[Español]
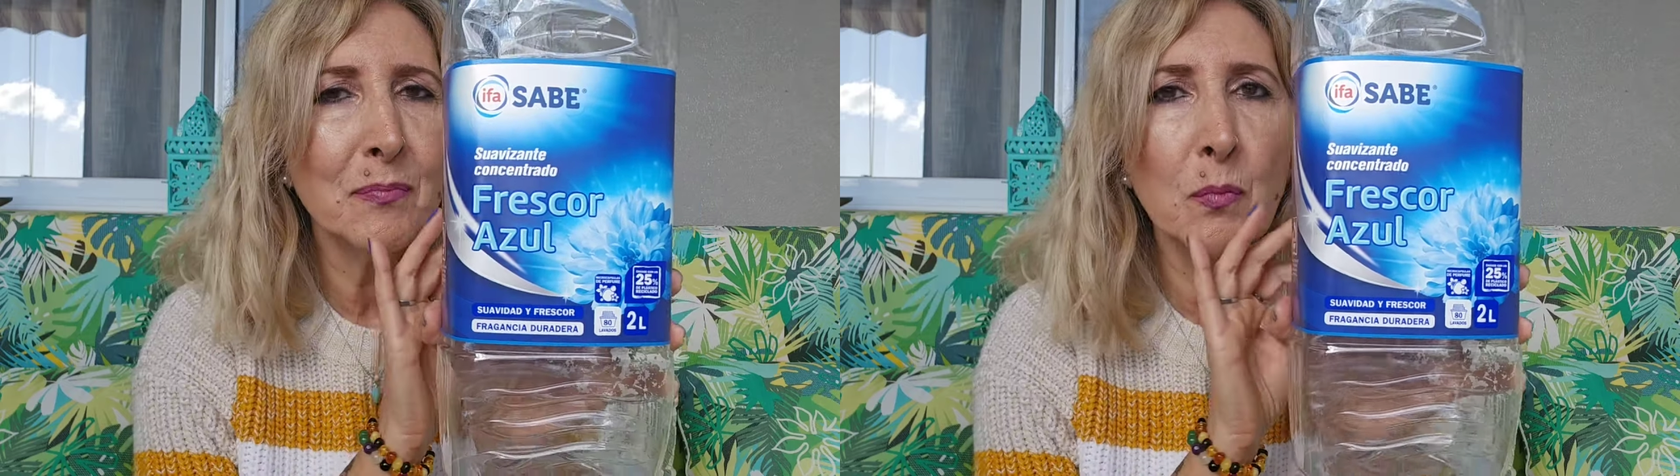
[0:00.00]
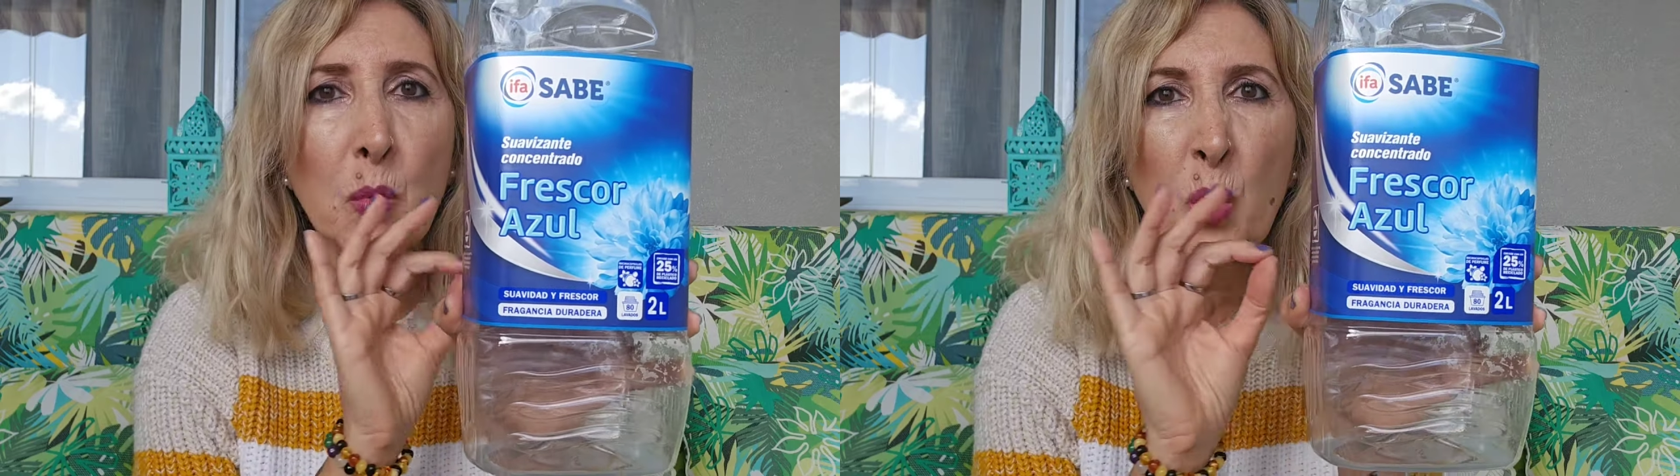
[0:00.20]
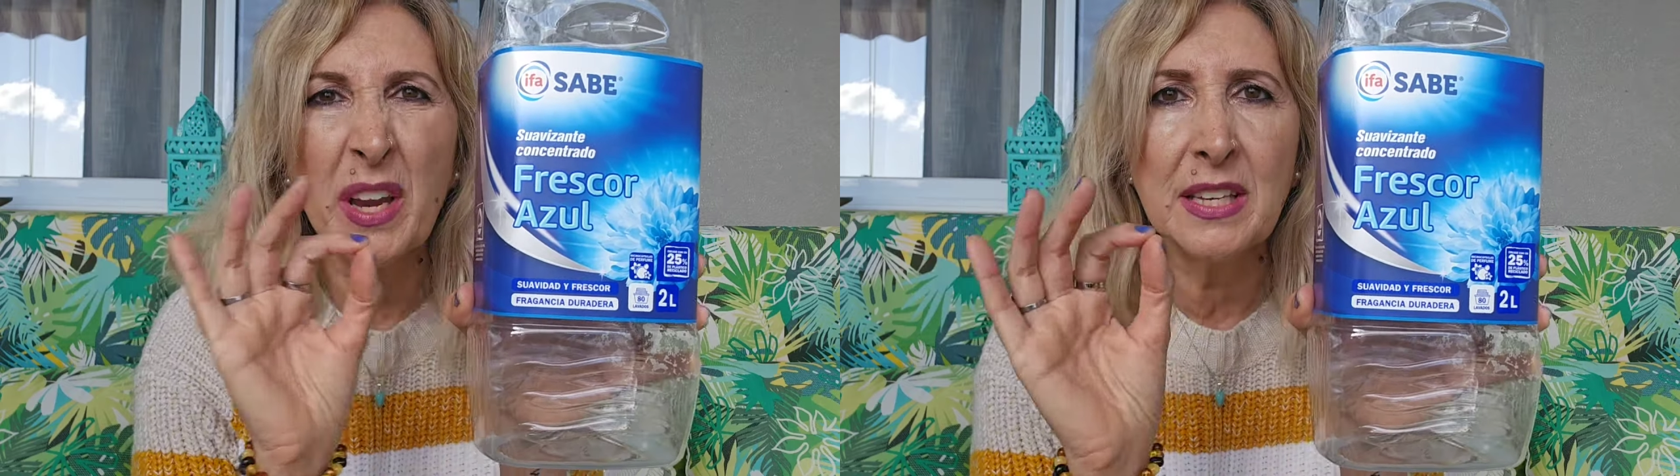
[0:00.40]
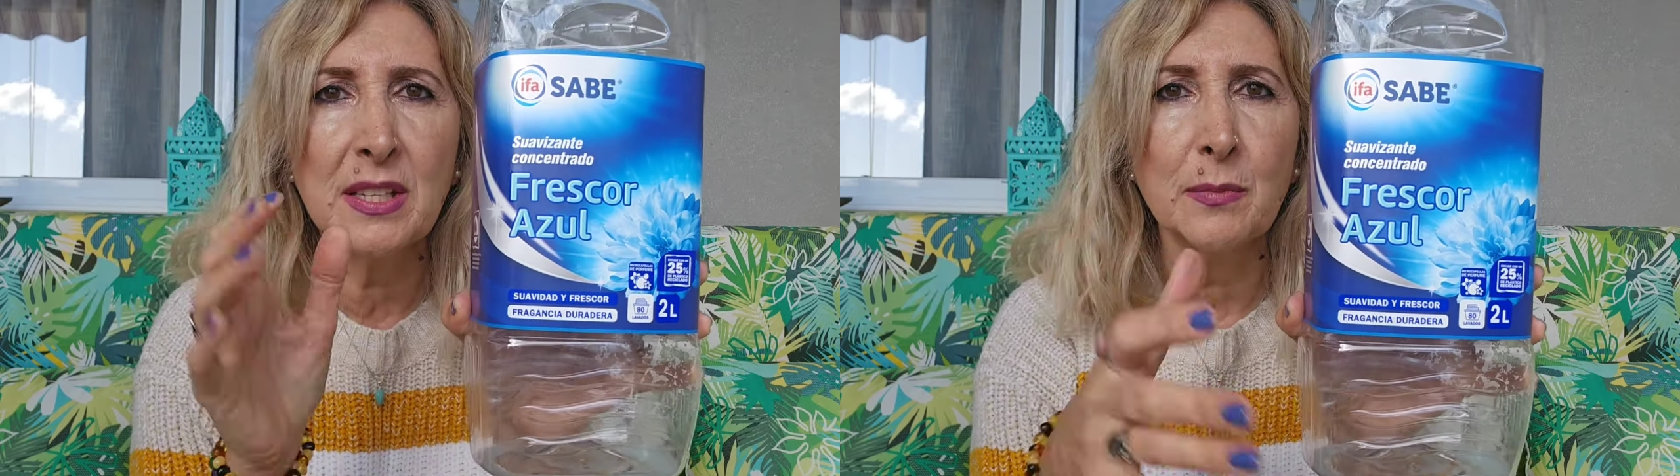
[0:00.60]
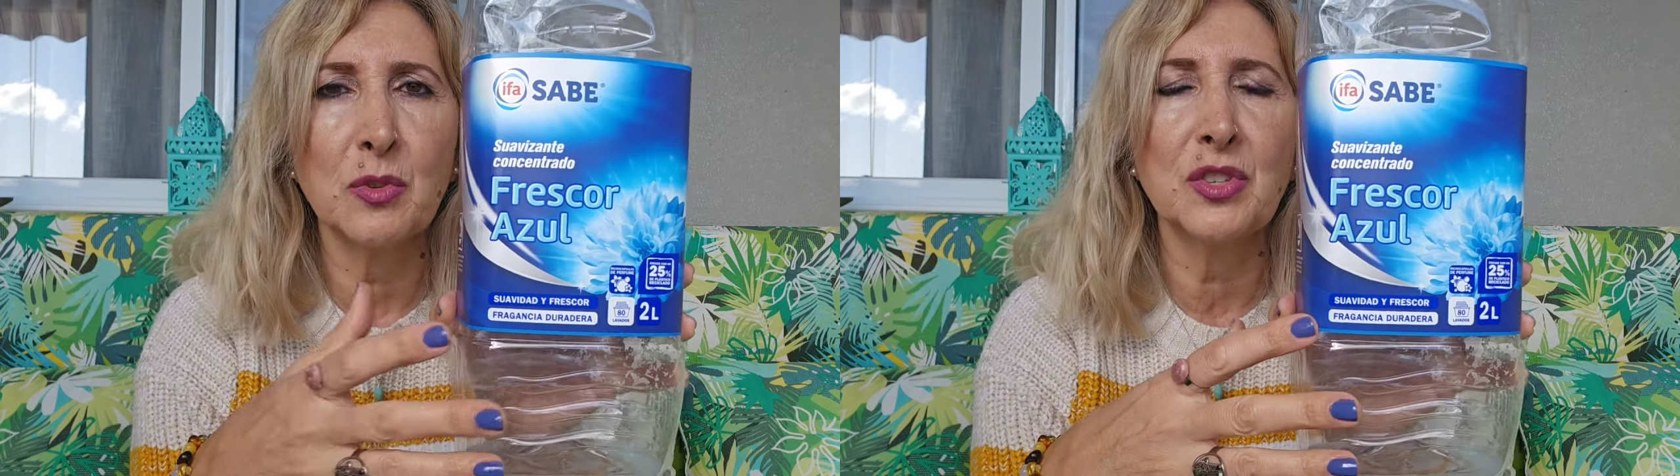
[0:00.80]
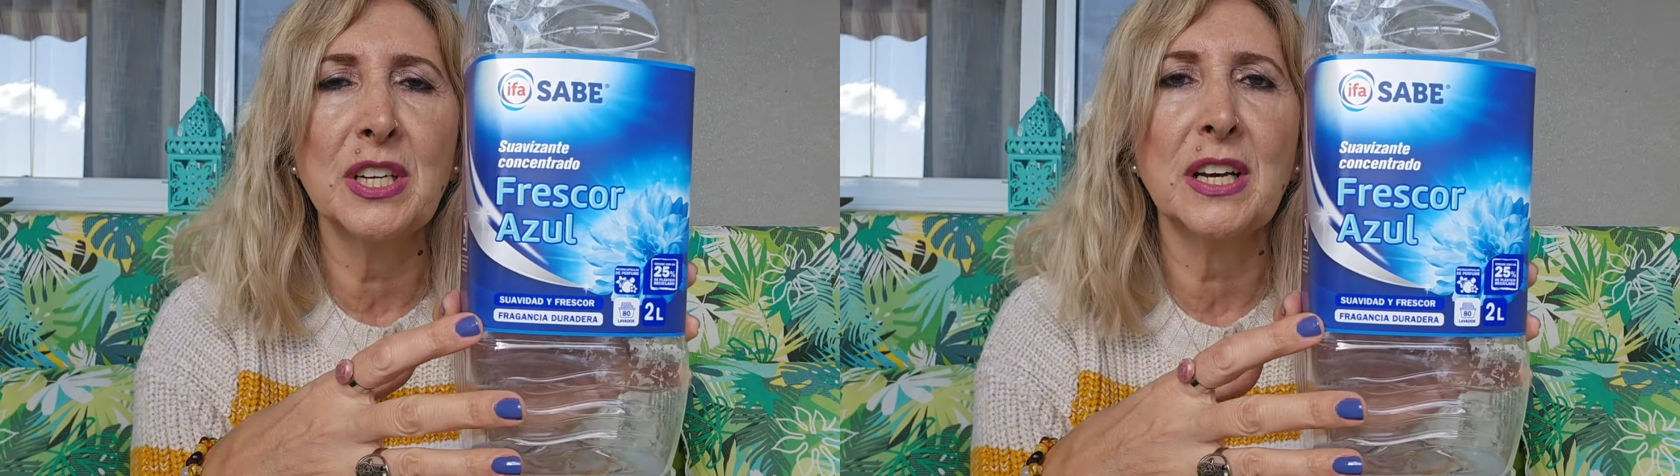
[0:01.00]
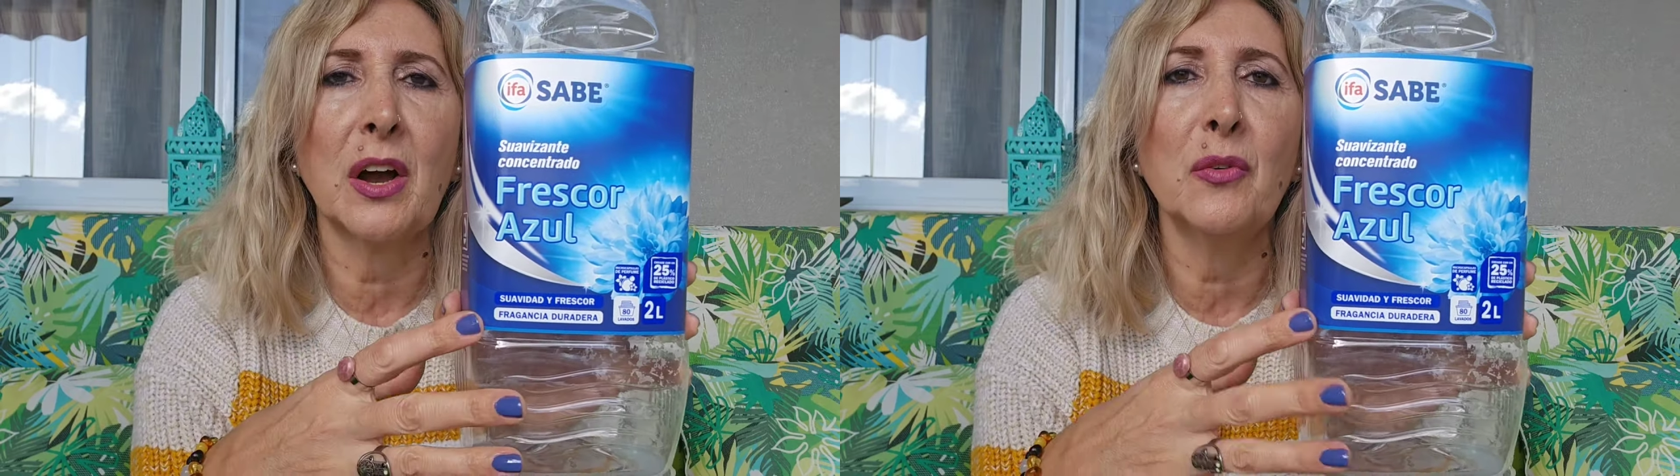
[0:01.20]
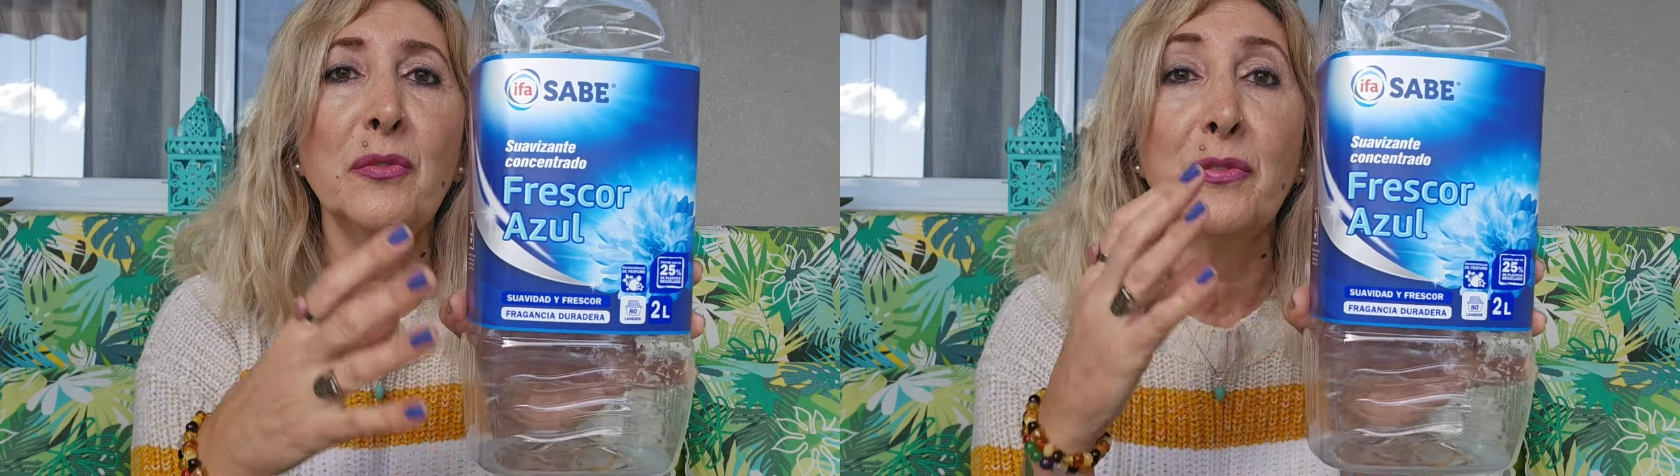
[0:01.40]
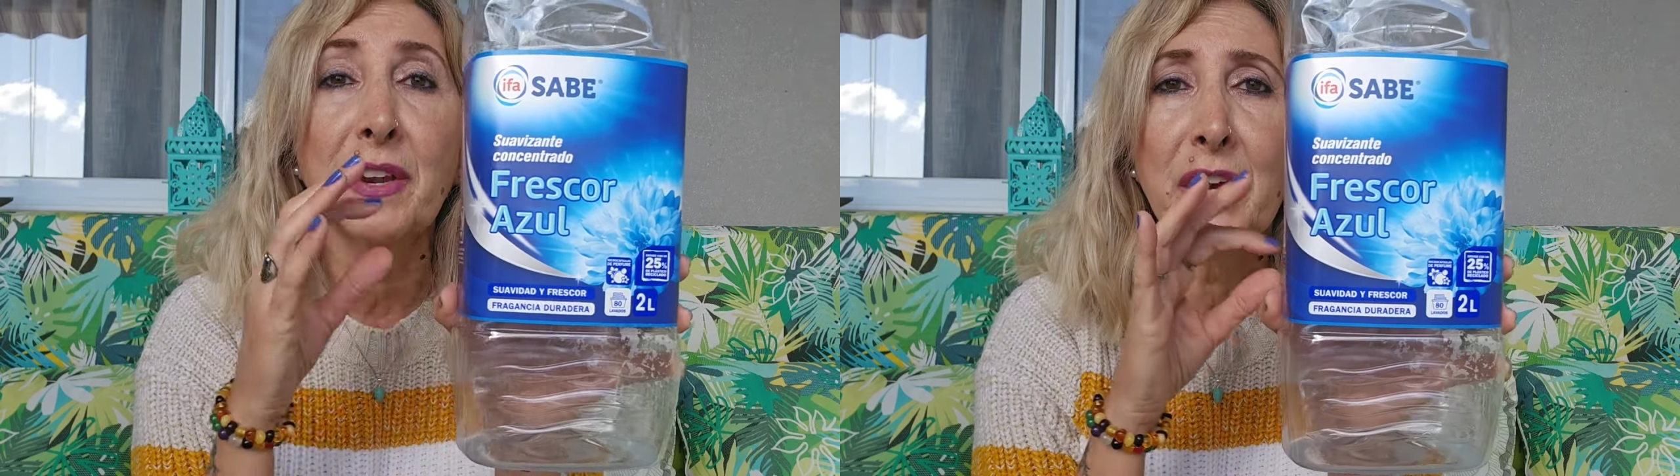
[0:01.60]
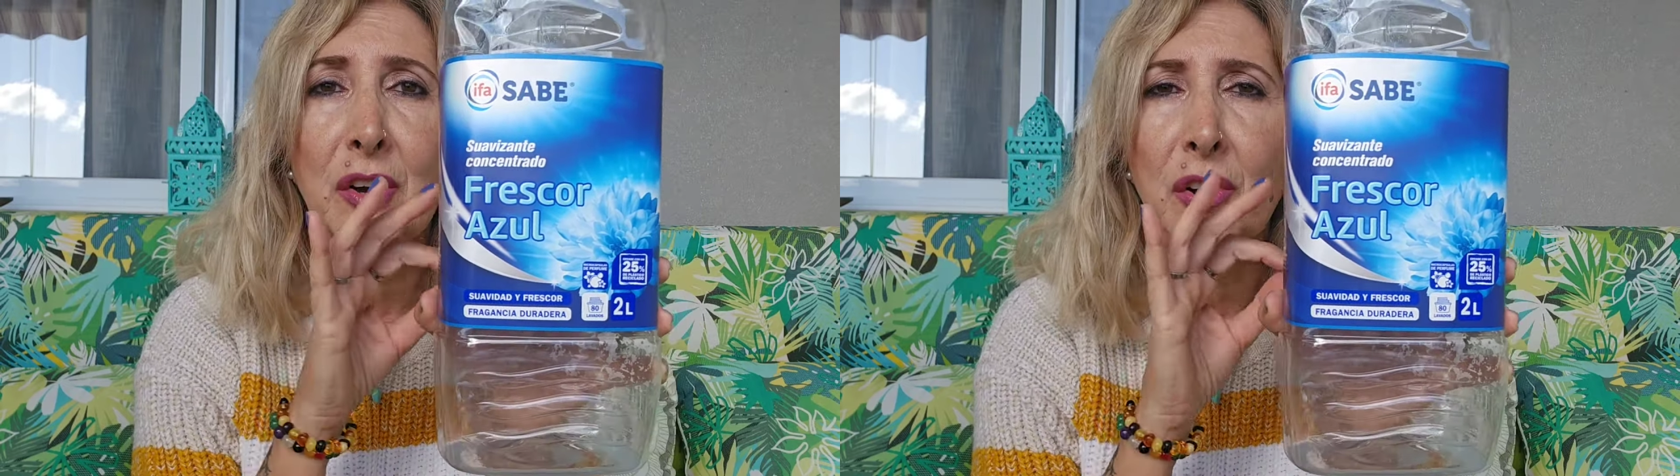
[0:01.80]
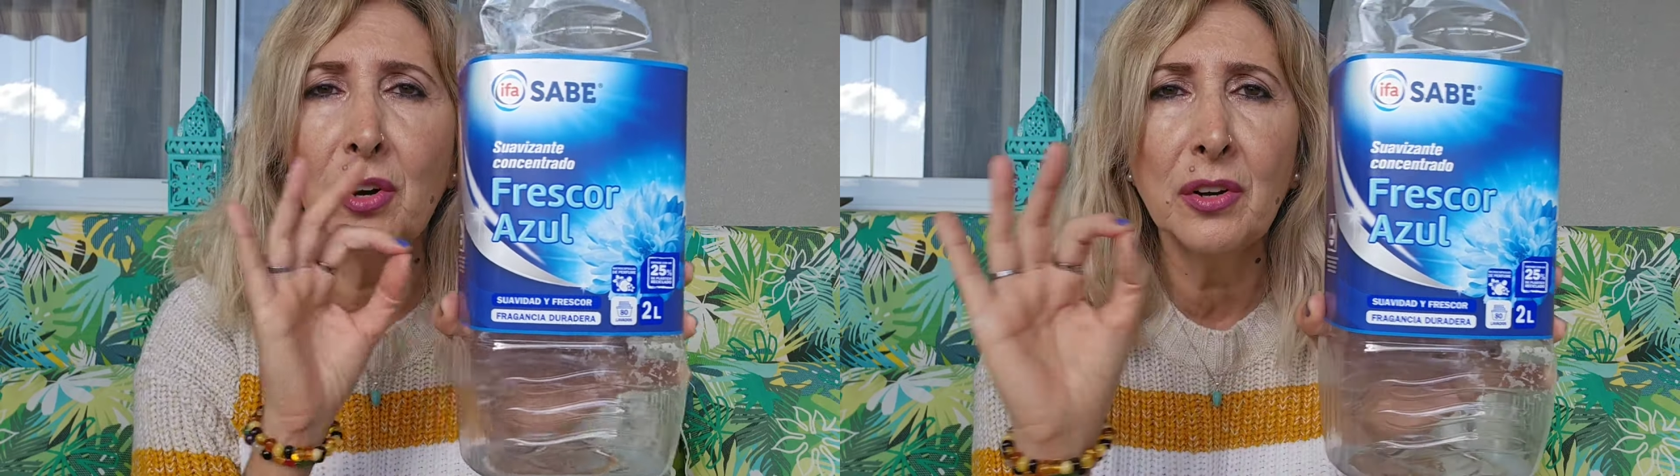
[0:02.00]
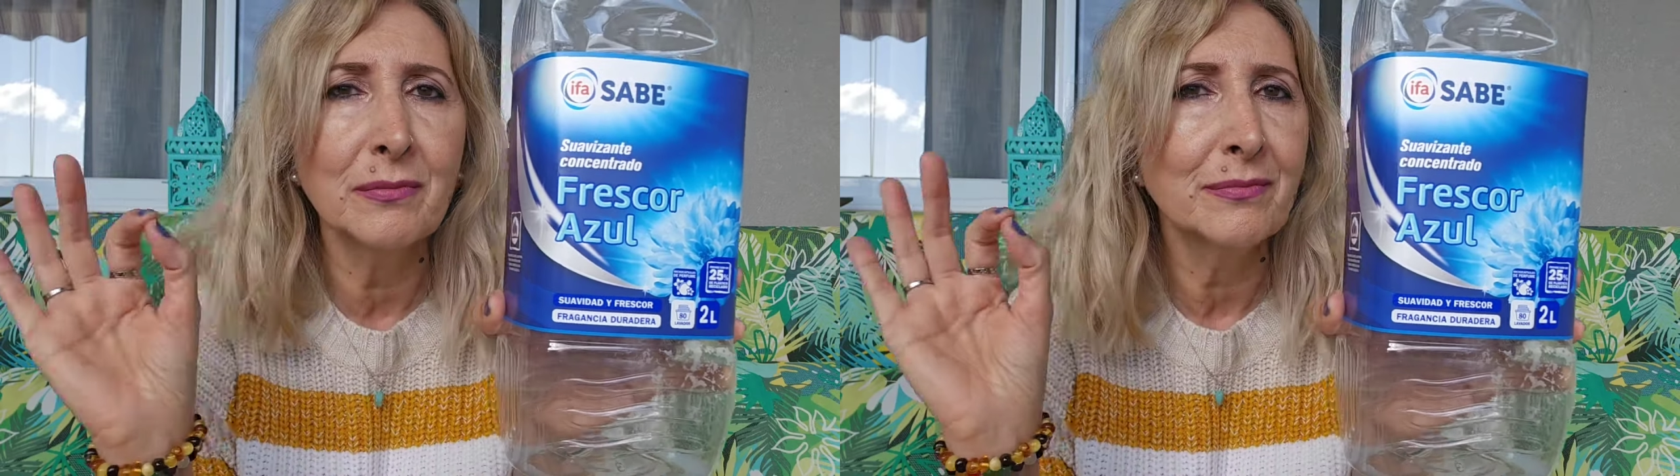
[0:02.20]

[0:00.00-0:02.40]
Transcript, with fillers: buenísimo, chica, un fresco